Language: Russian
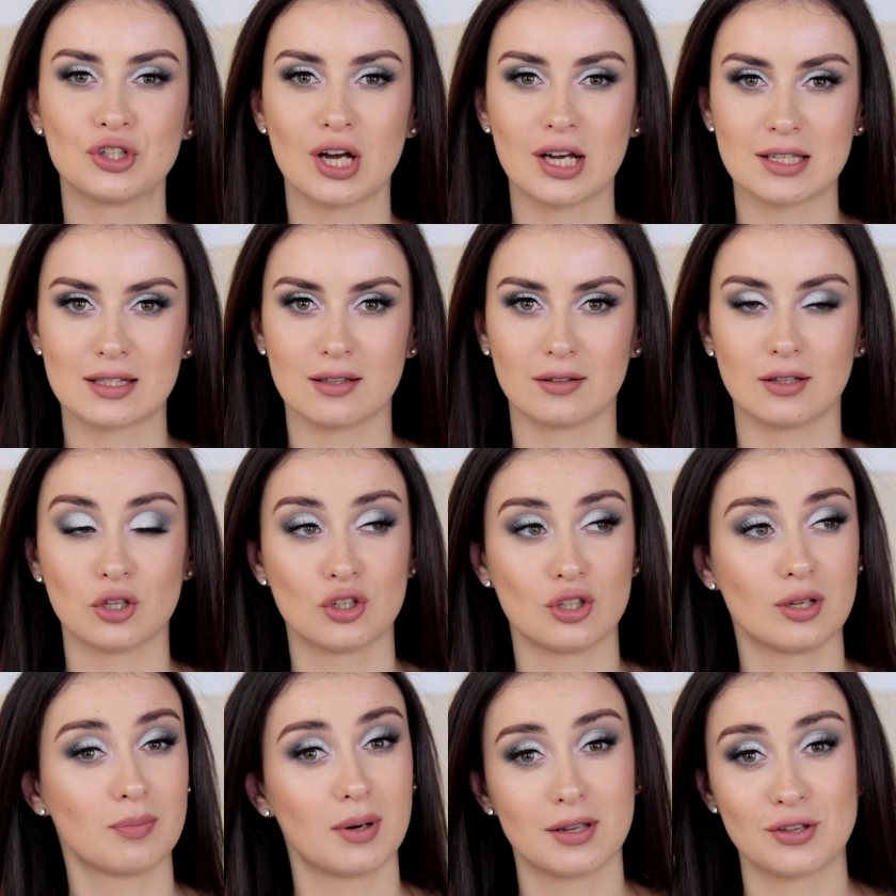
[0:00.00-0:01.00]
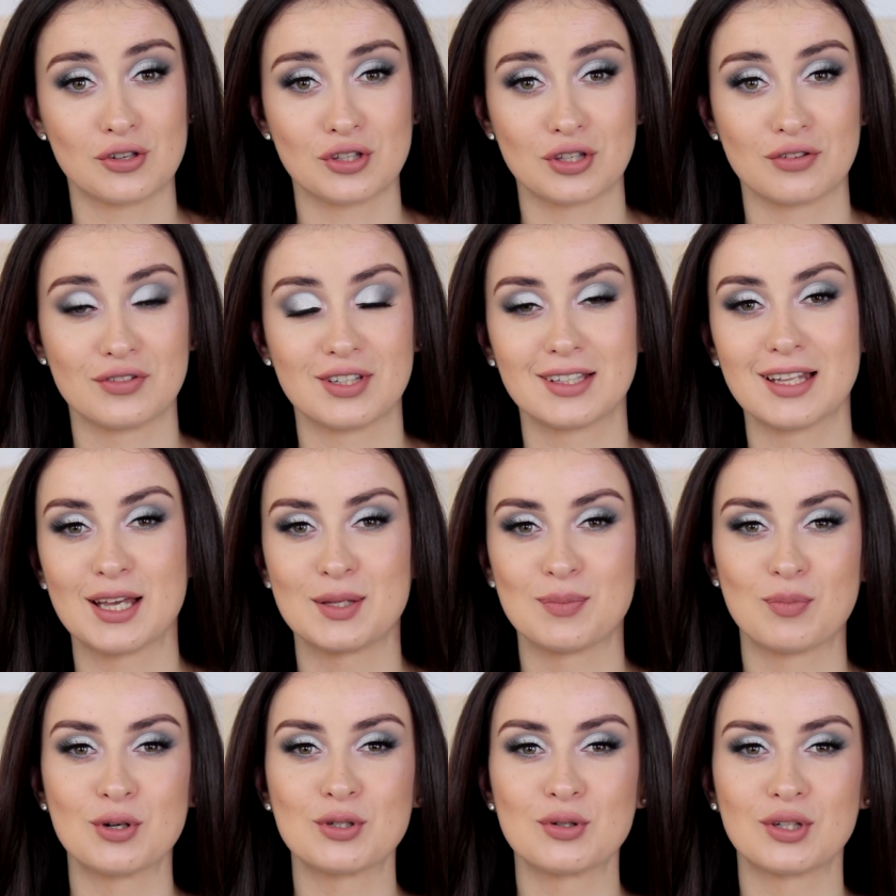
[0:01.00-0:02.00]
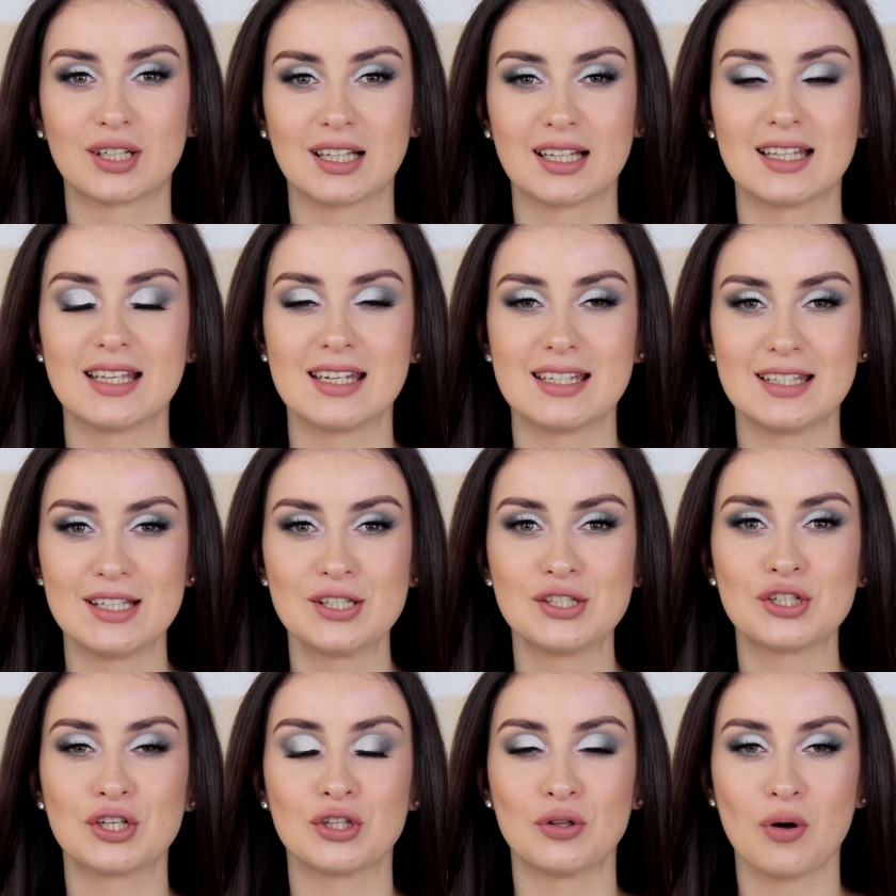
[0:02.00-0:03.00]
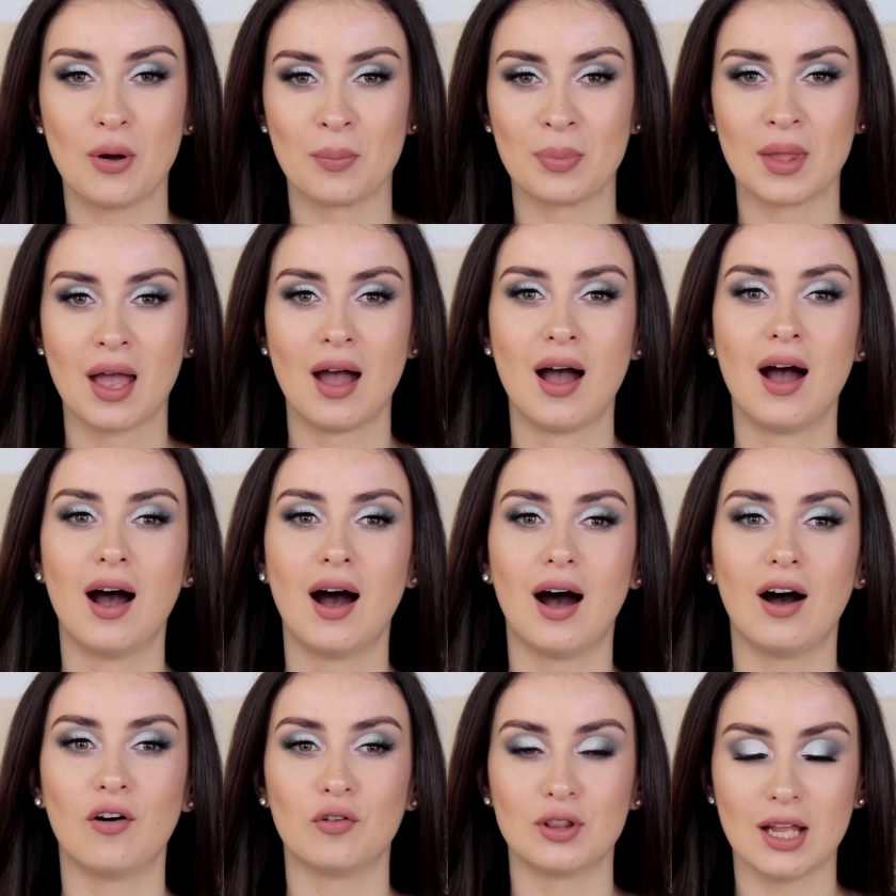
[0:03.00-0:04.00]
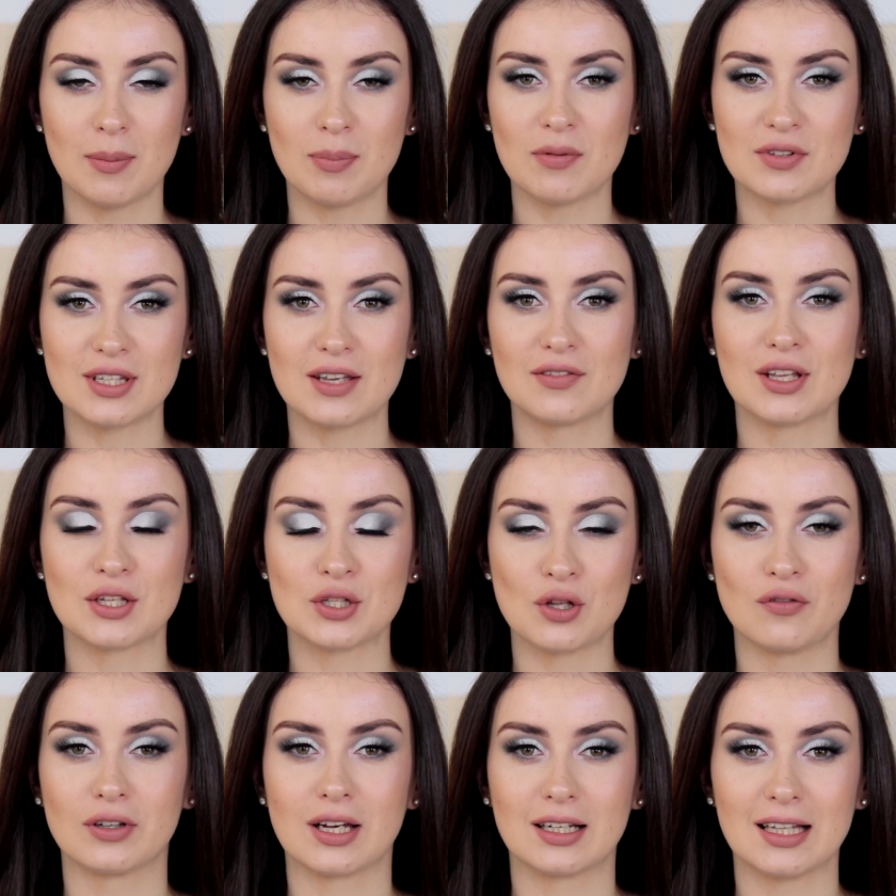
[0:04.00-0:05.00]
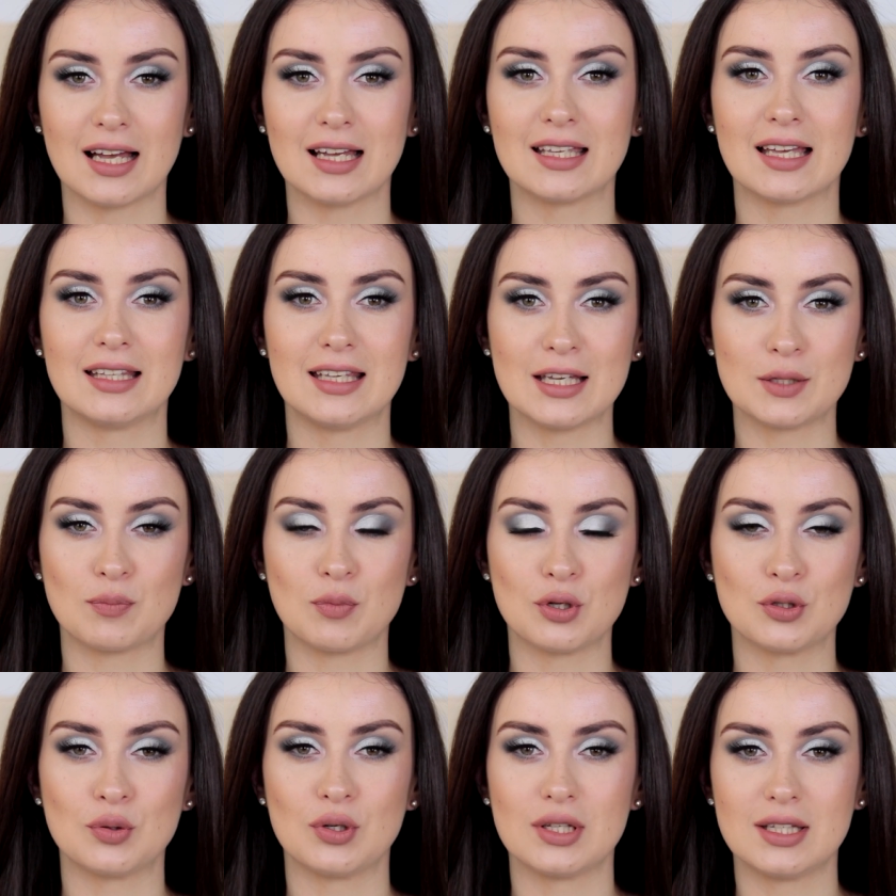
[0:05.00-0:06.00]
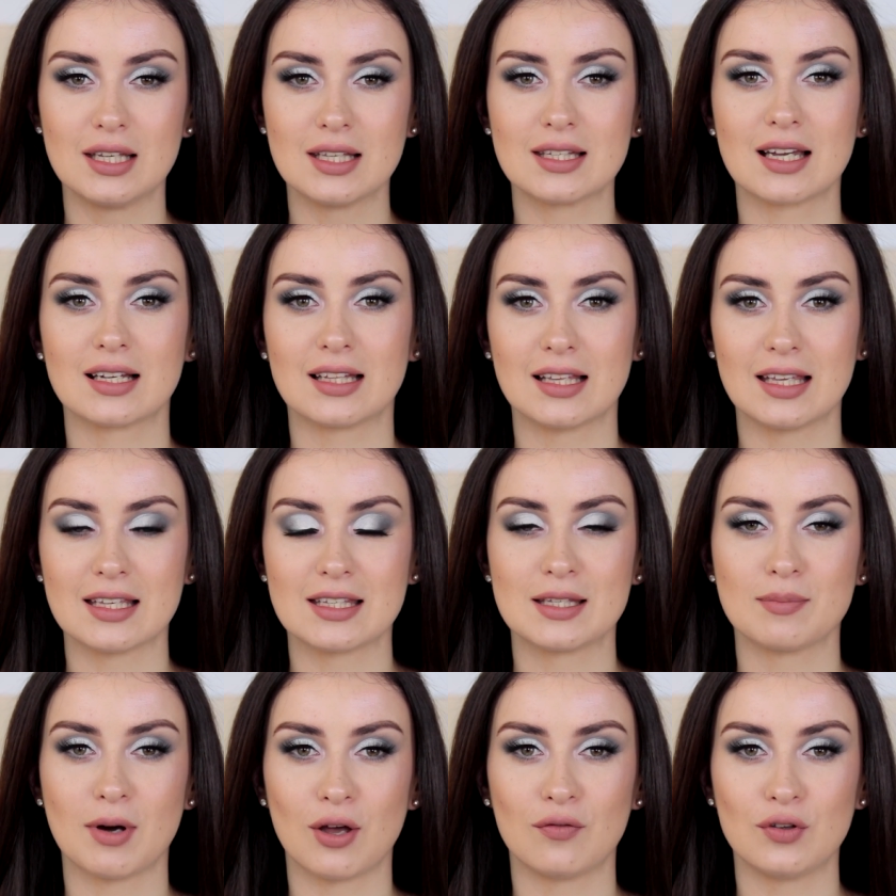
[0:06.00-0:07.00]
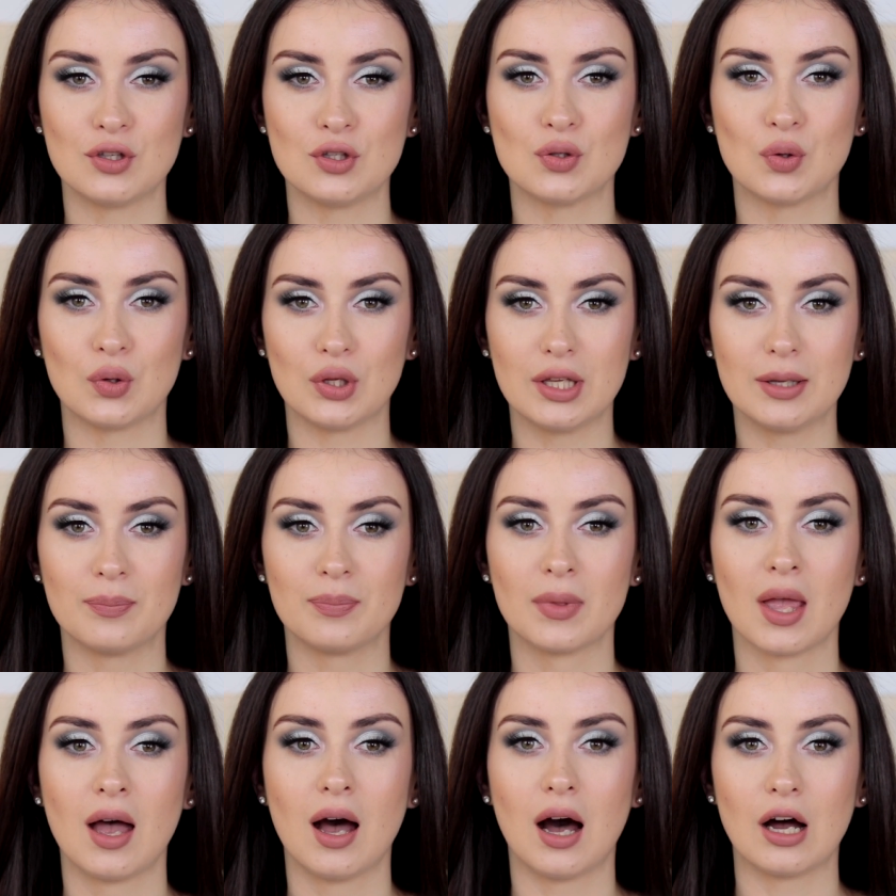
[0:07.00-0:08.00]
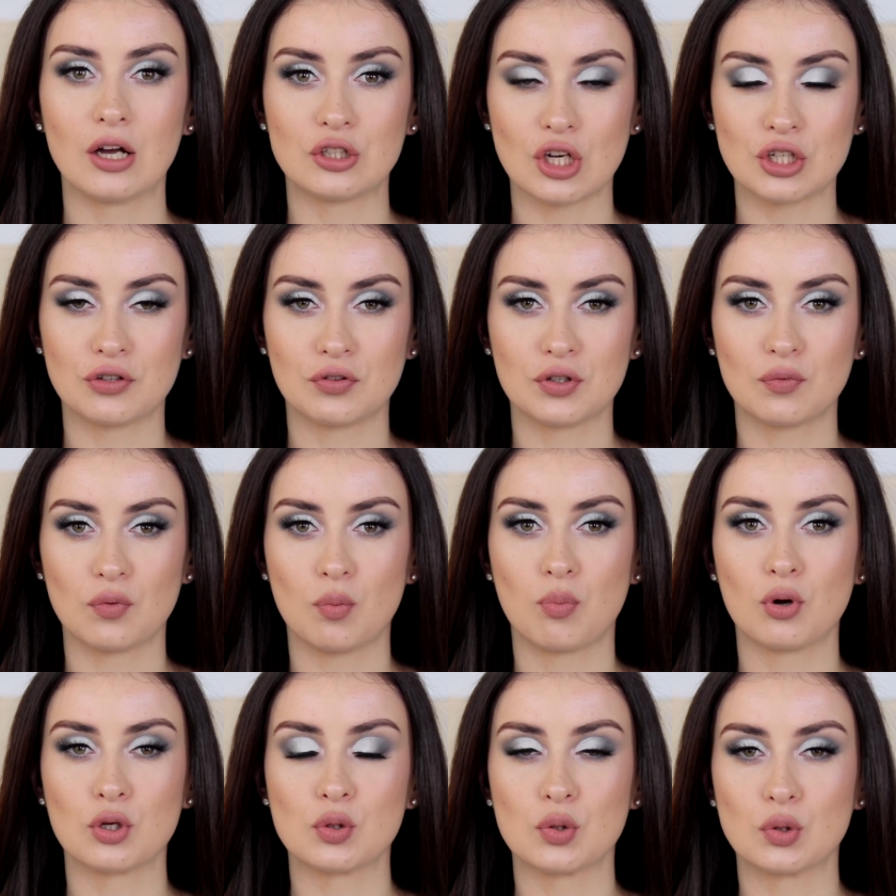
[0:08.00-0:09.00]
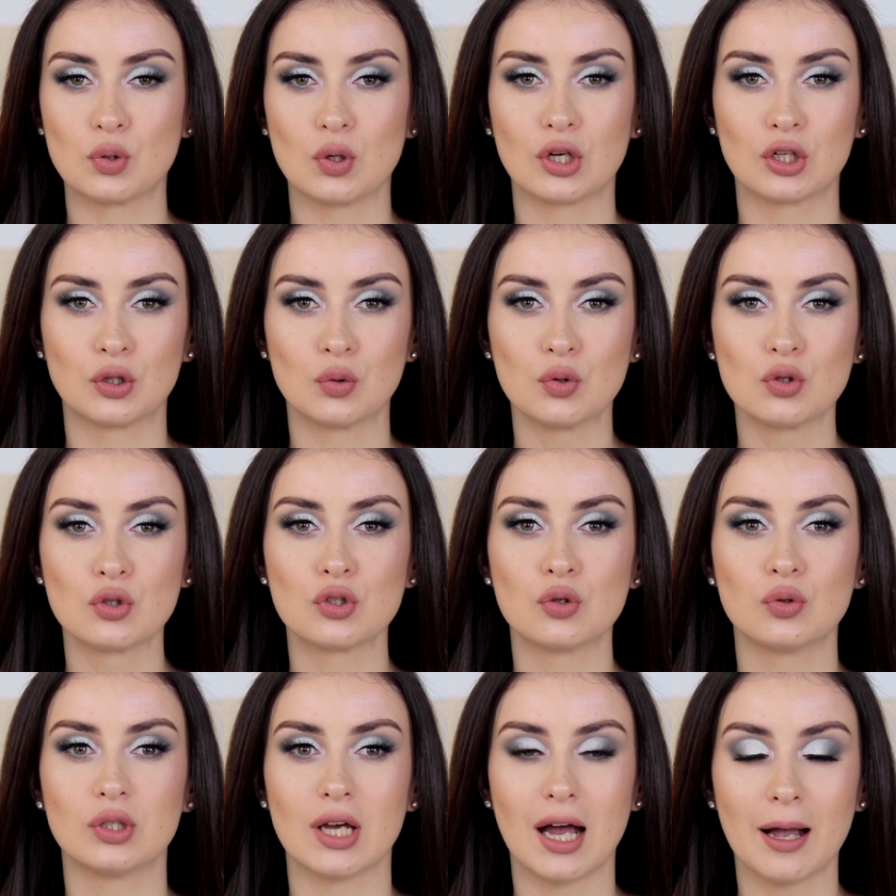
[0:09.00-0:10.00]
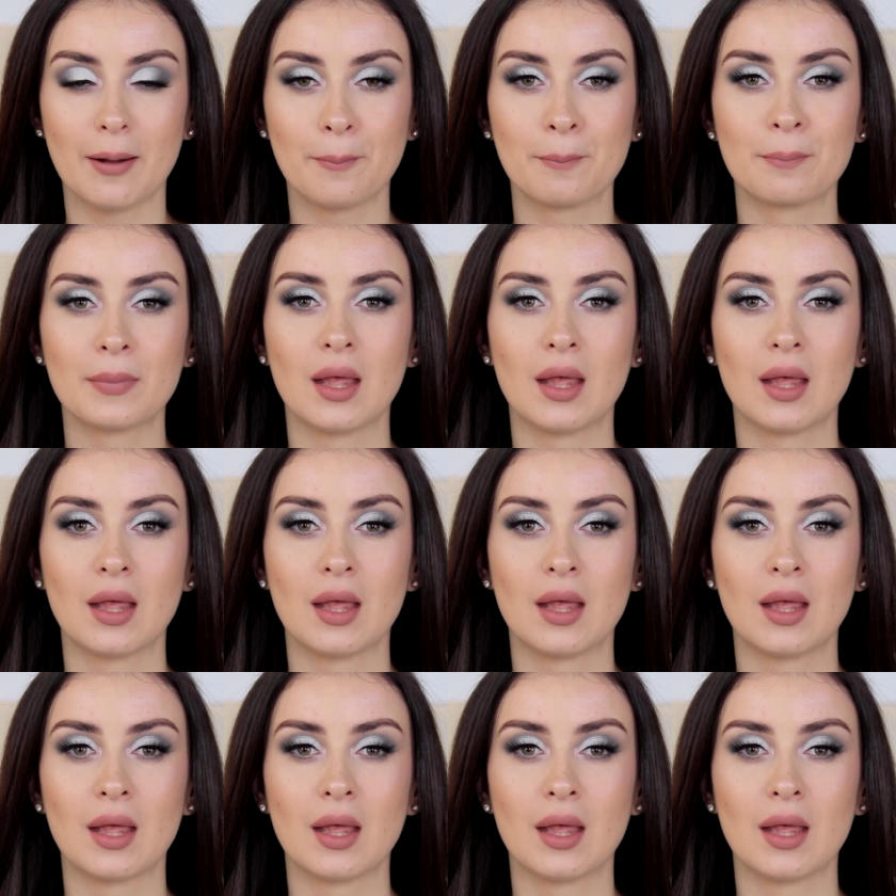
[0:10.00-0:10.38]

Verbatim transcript: часто, точнее, практически всегда использую накладные реснички, но а, на повседневной основе, когда я не использую ресницы, когда не снимаю видео и чаще всего пользуюсь только тушью, я